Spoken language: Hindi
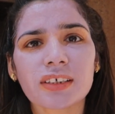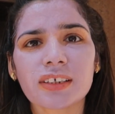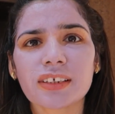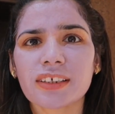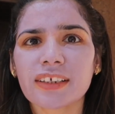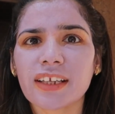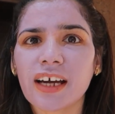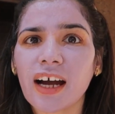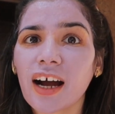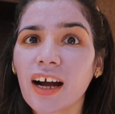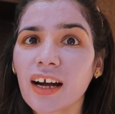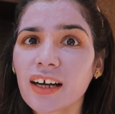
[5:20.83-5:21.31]

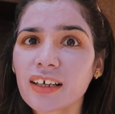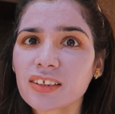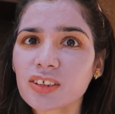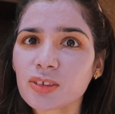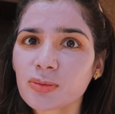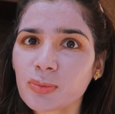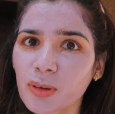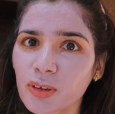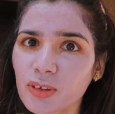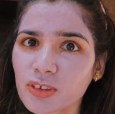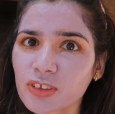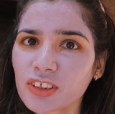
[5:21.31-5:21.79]
डार्क
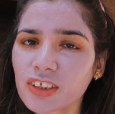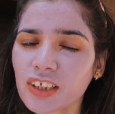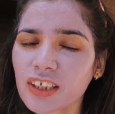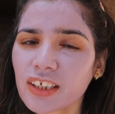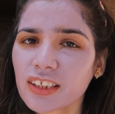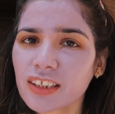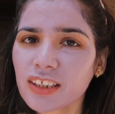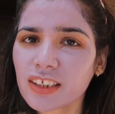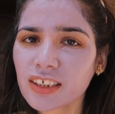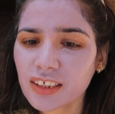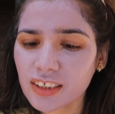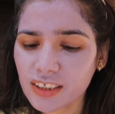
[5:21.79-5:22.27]
स्पॉट्स
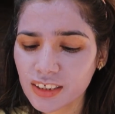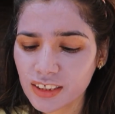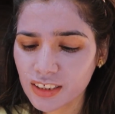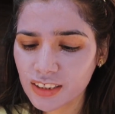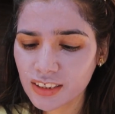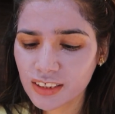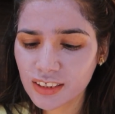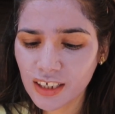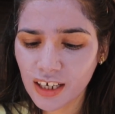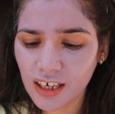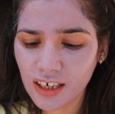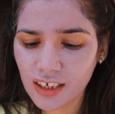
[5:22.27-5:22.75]
कहते हैं
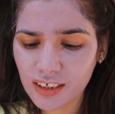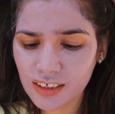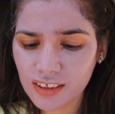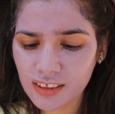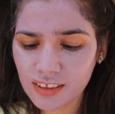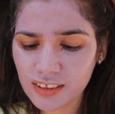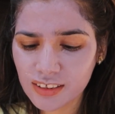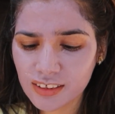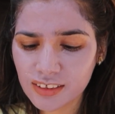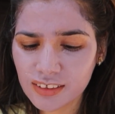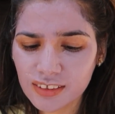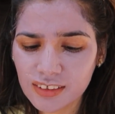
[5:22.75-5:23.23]
कि डार्क
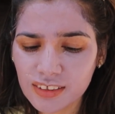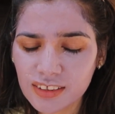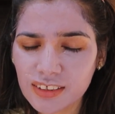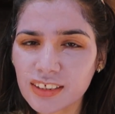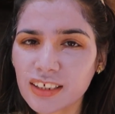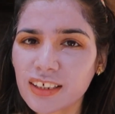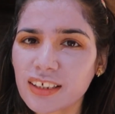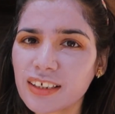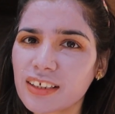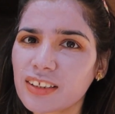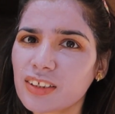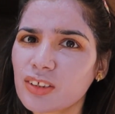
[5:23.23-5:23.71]

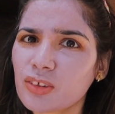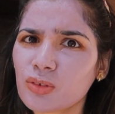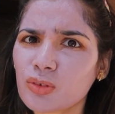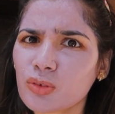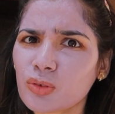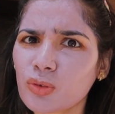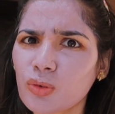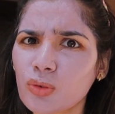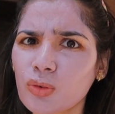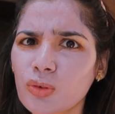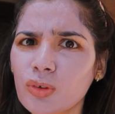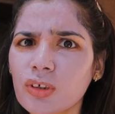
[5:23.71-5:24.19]
क्या कहते हैं
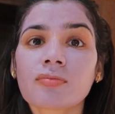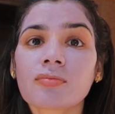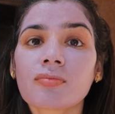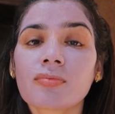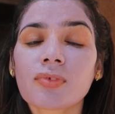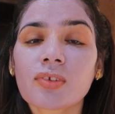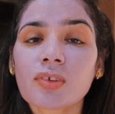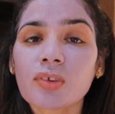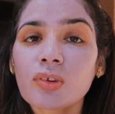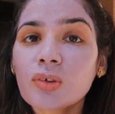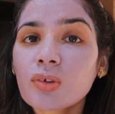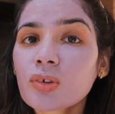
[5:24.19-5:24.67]
उसको
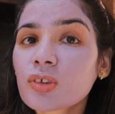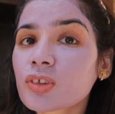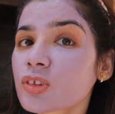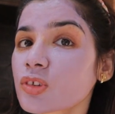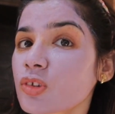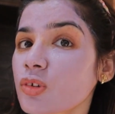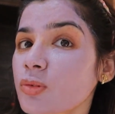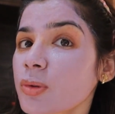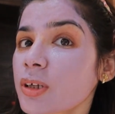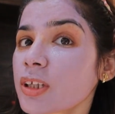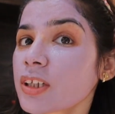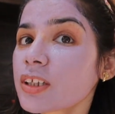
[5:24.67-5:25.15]
तो
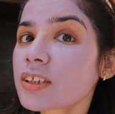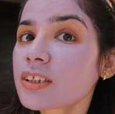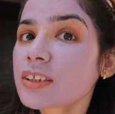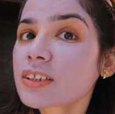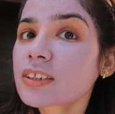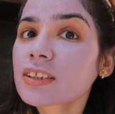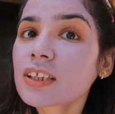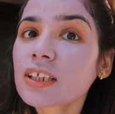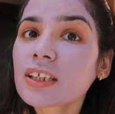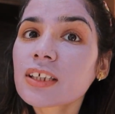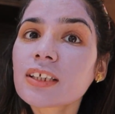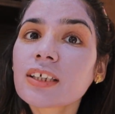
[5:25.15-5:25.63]
इसको मैंने
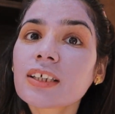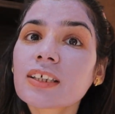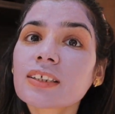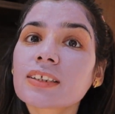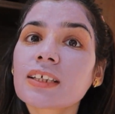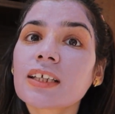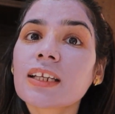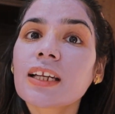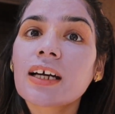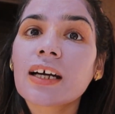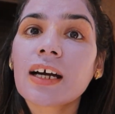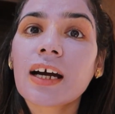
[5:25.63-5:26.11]
इस तरीके
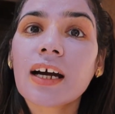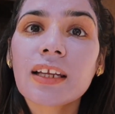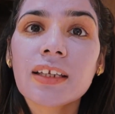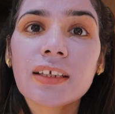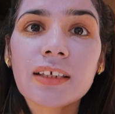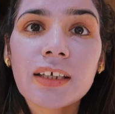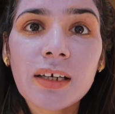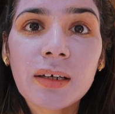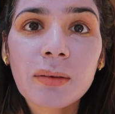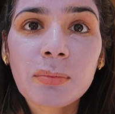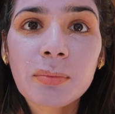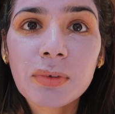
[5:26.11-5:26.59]
से लगा
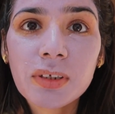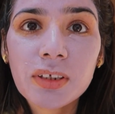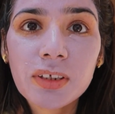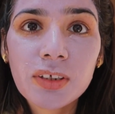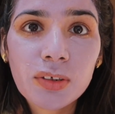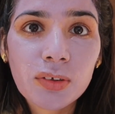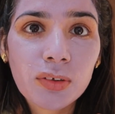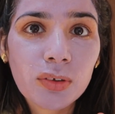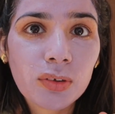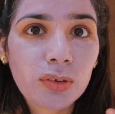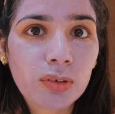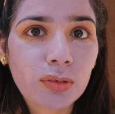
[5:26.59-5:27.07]
लिया अपने
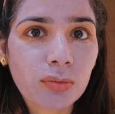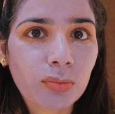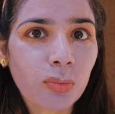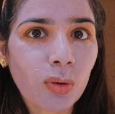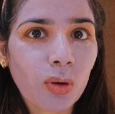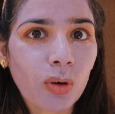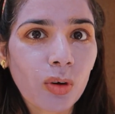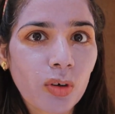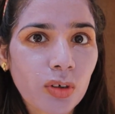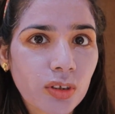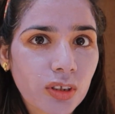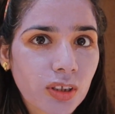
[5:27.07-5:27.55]
देखो
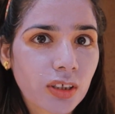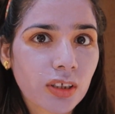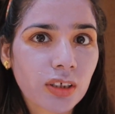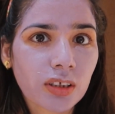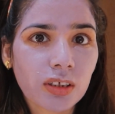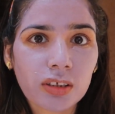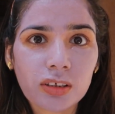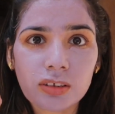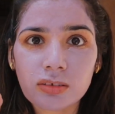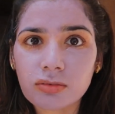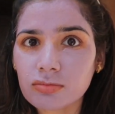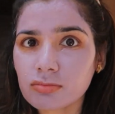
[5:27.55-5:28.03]
बहुत
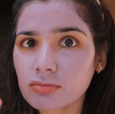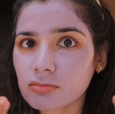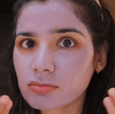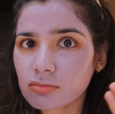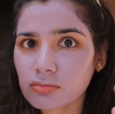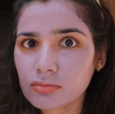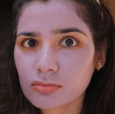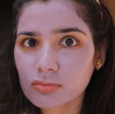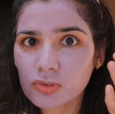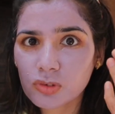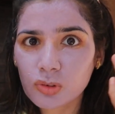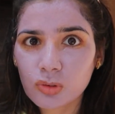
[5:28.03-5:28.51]
ही
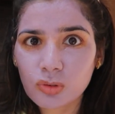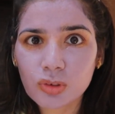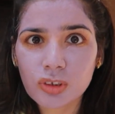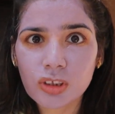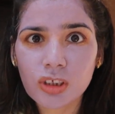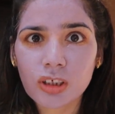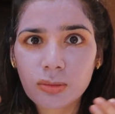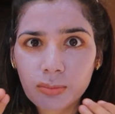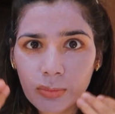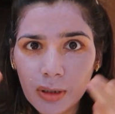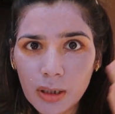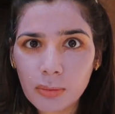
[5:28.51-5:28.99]
दो
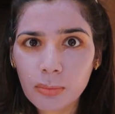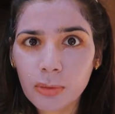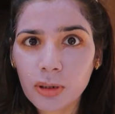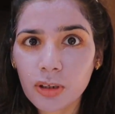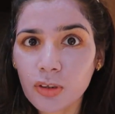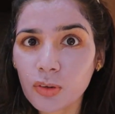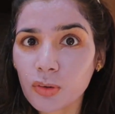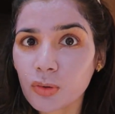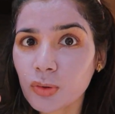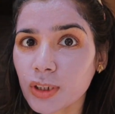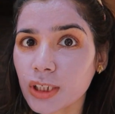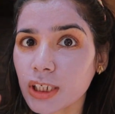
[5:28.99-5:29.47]
तीन बार
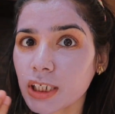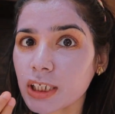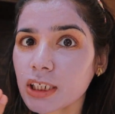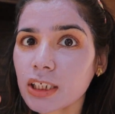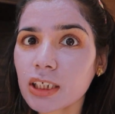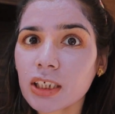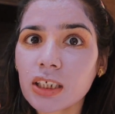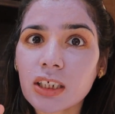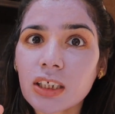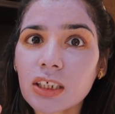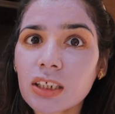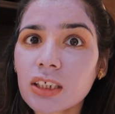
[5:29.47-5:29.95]
मैंने रोटेट
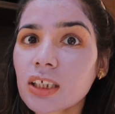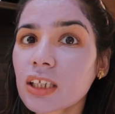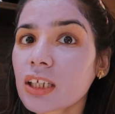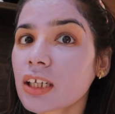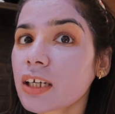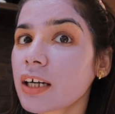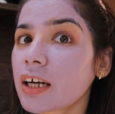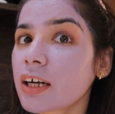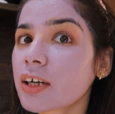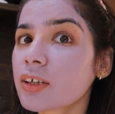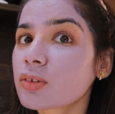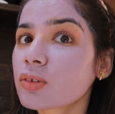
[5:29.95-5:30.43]
कर करके
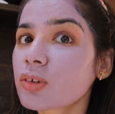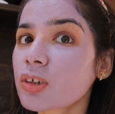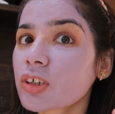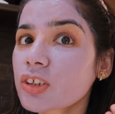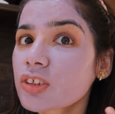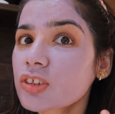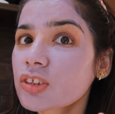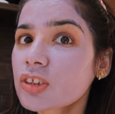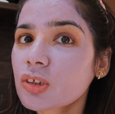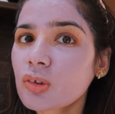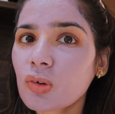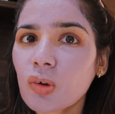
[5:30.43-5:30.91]
लगाया तो
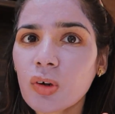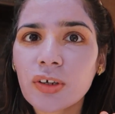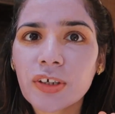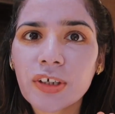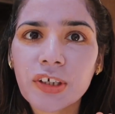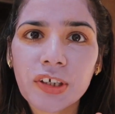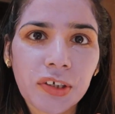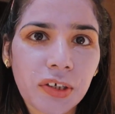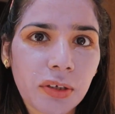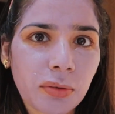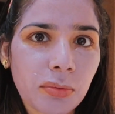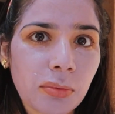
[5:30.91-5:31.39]
अच्छी
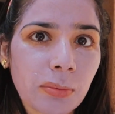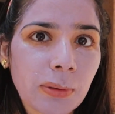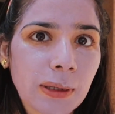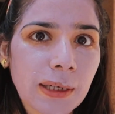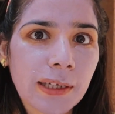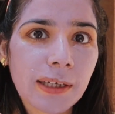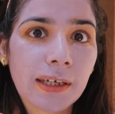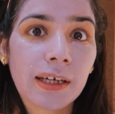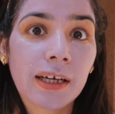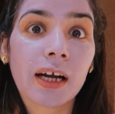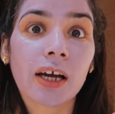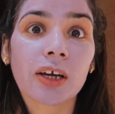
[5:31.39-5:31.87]
क्वांटिटी में
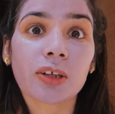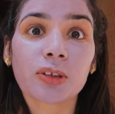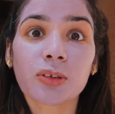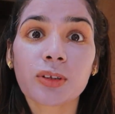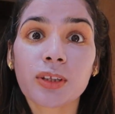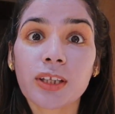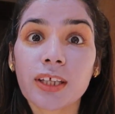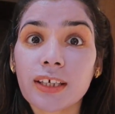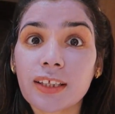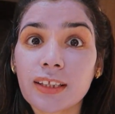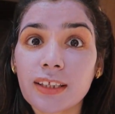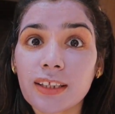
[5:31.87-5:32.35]
मैंने लगाया तो
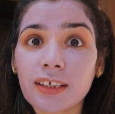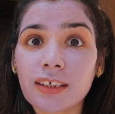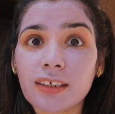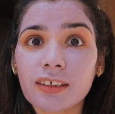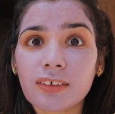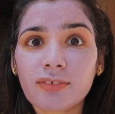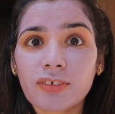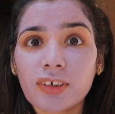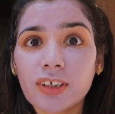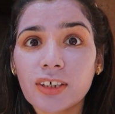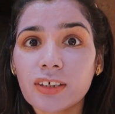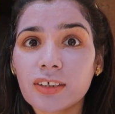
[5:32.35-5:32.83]
देखते हैं
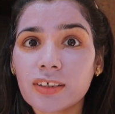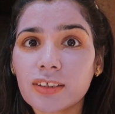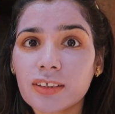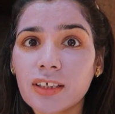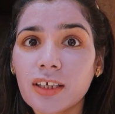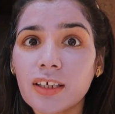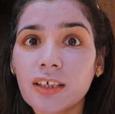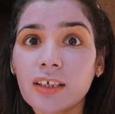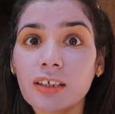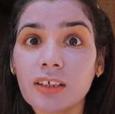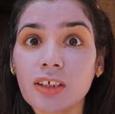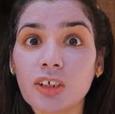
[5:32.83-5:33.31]
ये वर्क
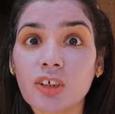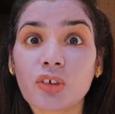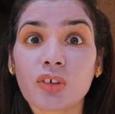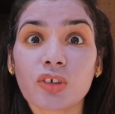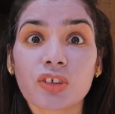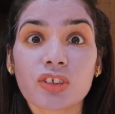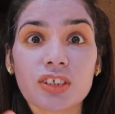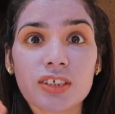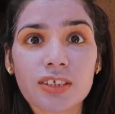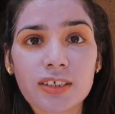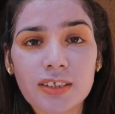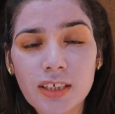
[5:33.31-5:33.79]
करता है या नहीं
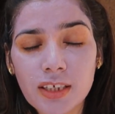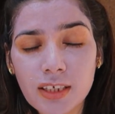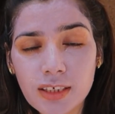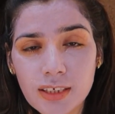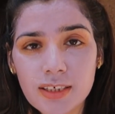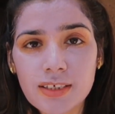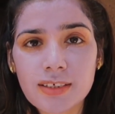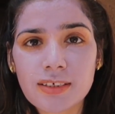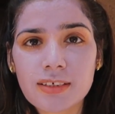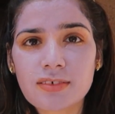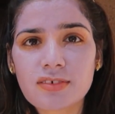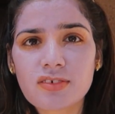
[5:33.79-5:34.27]
और जिस
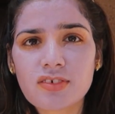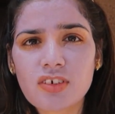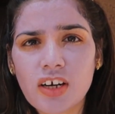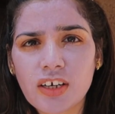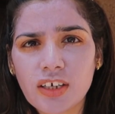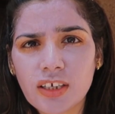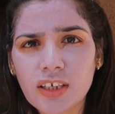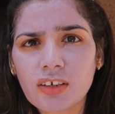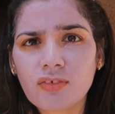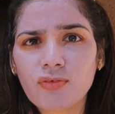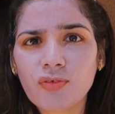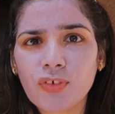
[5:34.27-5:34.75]
तरीके से
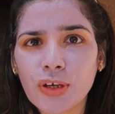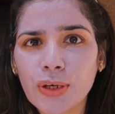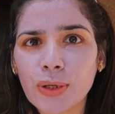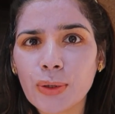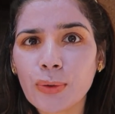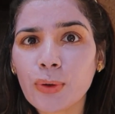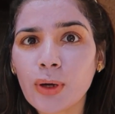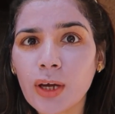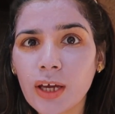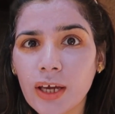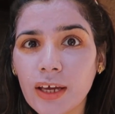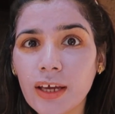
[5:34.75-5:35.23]
ट्रेंडिंग
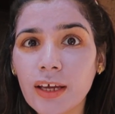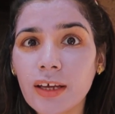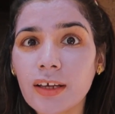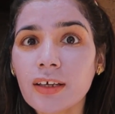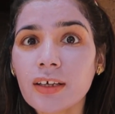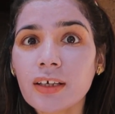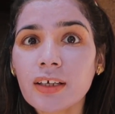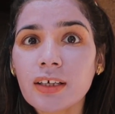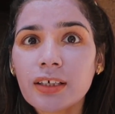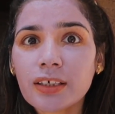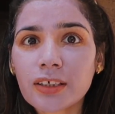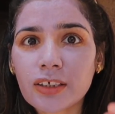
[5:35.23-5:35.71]
वीडियो है
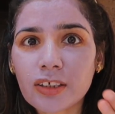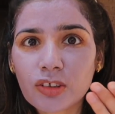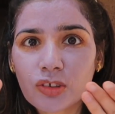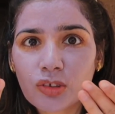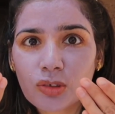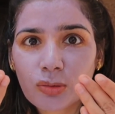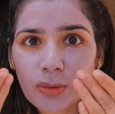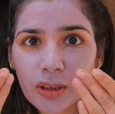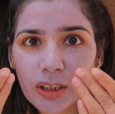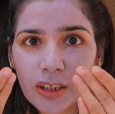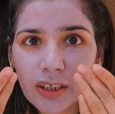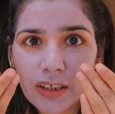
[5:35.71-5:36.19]
कि
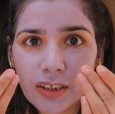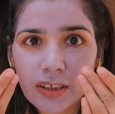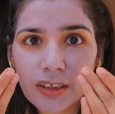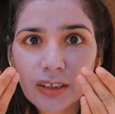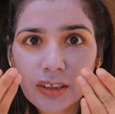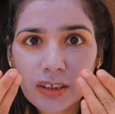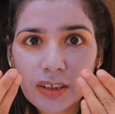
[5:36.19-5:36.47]
जो मेरे